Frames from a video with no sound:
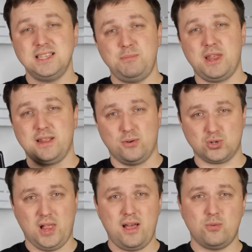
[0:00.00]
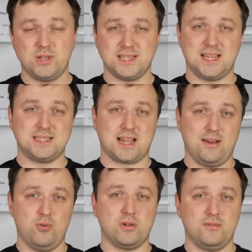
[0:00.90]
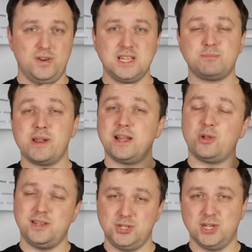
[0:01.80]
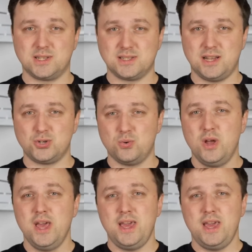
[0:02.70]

Теперь она ушла, у нас островок вырез, про который я сейчас расскажу,